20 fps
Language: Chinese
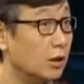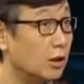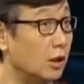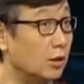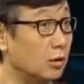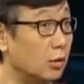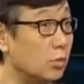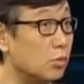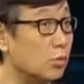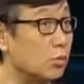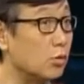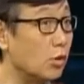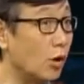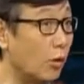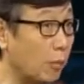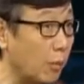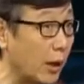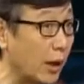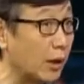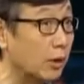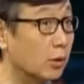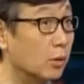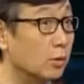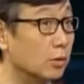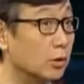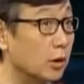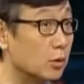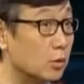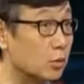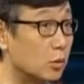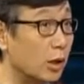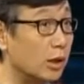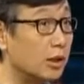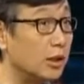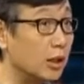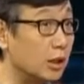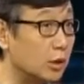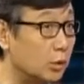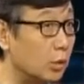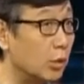那都需要白宫的
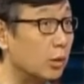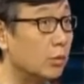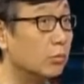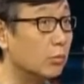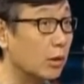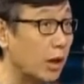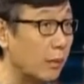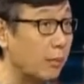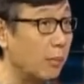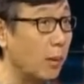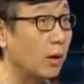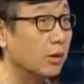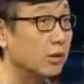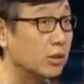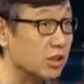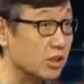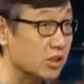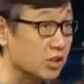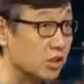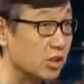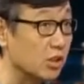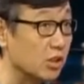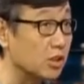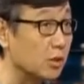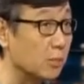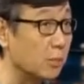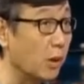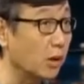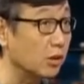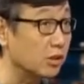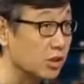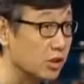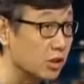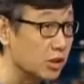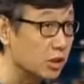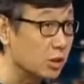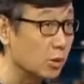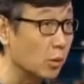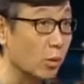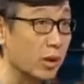专业队伍来帮你设计、帮你
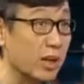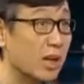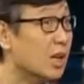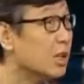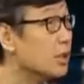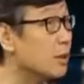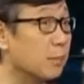指挥。